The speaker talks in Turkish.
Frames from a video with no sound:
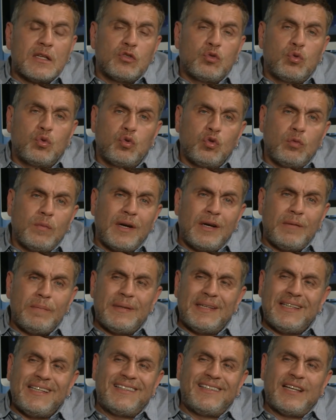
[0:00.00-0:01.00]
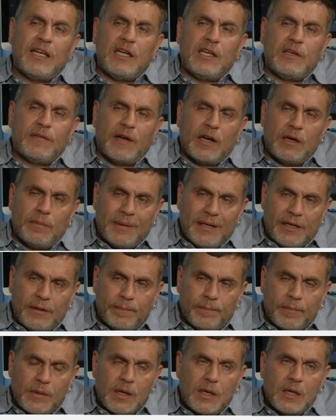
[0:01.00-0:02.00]
Tutulmanın bir niteliği var biri.
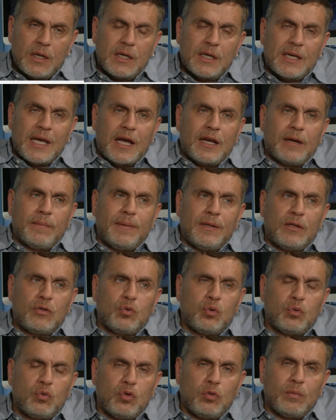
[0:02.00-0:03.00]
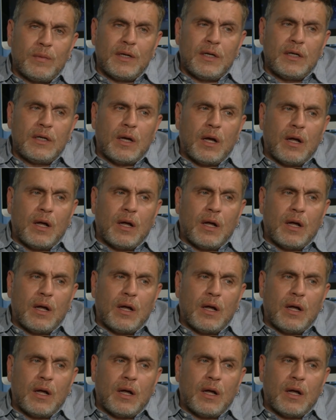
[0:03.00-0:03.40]
Yani bir tutulmanın